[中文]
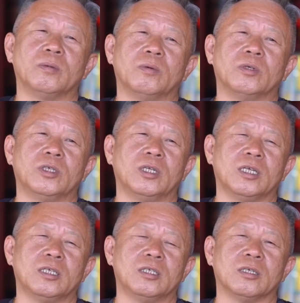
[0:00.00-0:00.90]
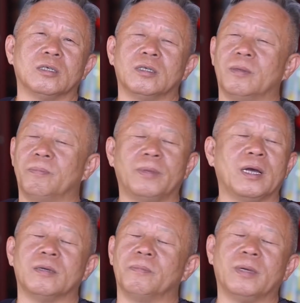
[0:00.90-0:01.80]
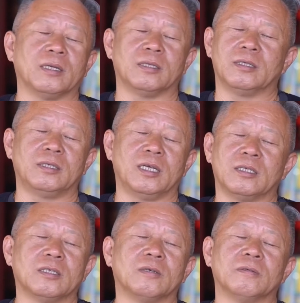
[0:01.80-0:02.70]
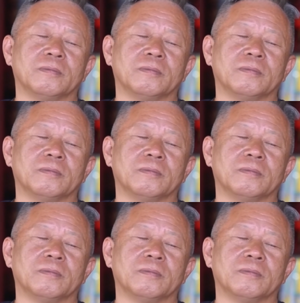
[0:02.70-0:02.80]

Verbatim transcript: 我觉得那是一种很棒很棒的享受。